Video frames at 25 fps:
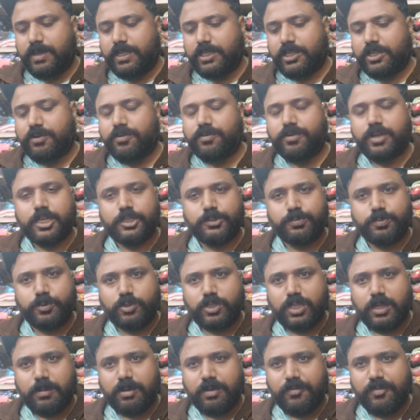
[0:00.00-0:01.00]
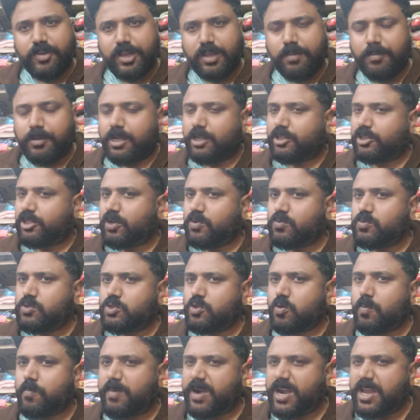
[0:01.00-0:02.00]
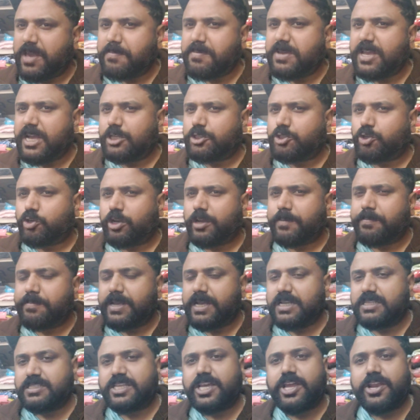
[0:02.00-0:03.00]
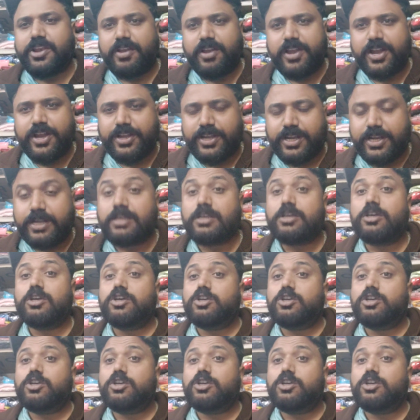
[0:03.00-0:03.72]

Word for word: मैं तरुण राजपूत आपका वेलकम करता हूँ सो बड़े मियाँ छोटे मियाँ से रिलेटेड